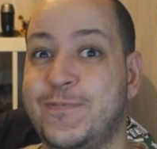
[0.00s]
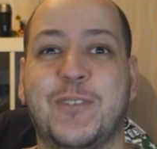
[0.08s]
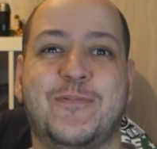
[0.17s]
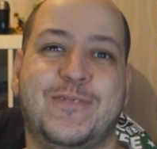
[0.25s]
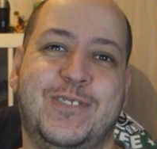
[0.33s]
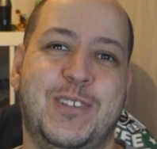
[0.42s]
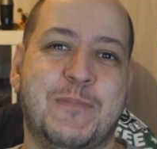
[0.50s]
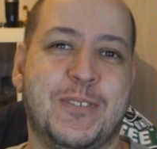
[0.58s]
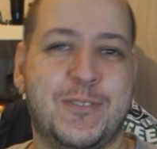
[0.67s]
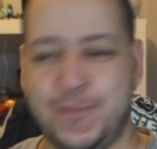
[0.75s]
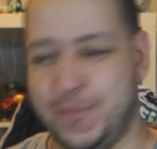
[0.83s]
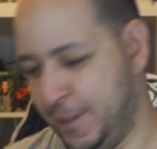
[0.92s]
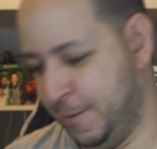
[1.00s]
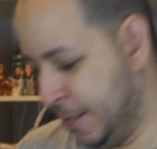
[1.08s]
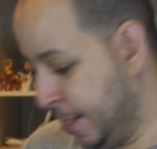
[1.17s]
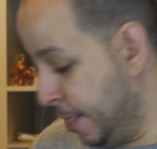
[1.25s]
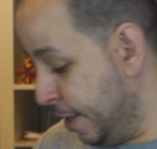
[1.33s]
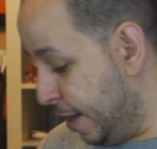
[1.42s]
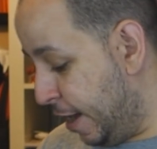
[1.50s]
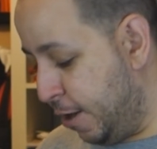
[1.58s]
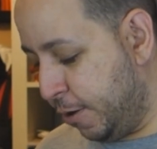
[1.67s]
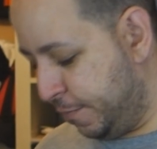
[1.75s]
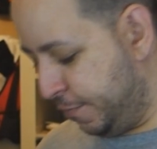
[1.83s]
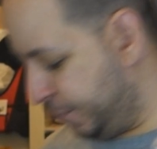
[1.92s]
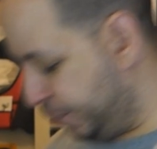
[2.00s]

Non, c'est pas ce que vous faites. Alors,